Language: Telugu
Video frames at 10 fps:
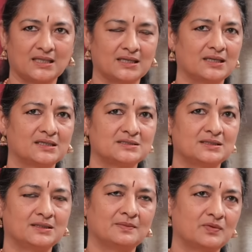ఏదైనా
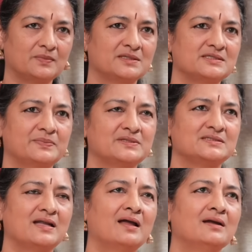నచ్చలేదా మొహం మీద
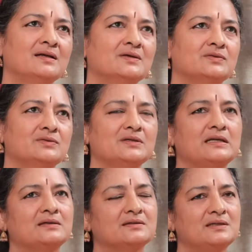చెప్పేస్తుంది నా అనేవారు
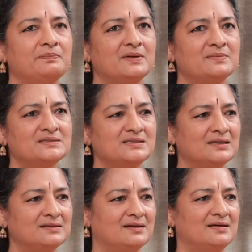నీకు డిప్లొమసీ
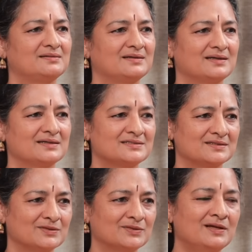తెలియదు నీకు
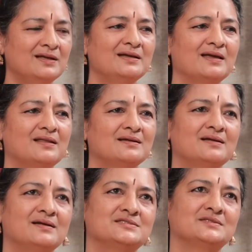అసలు ఏదైనా
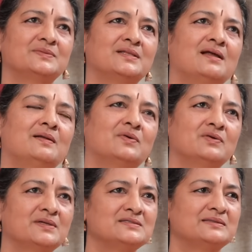నచ్చకపోతే అలా
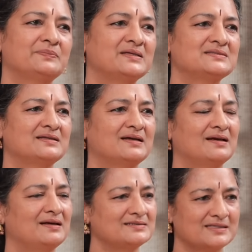మొహం మీద చెప్పేస్తారా
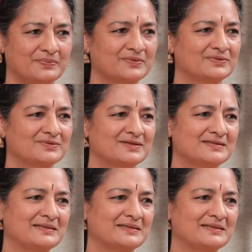అలా చెప్పకూడదు అని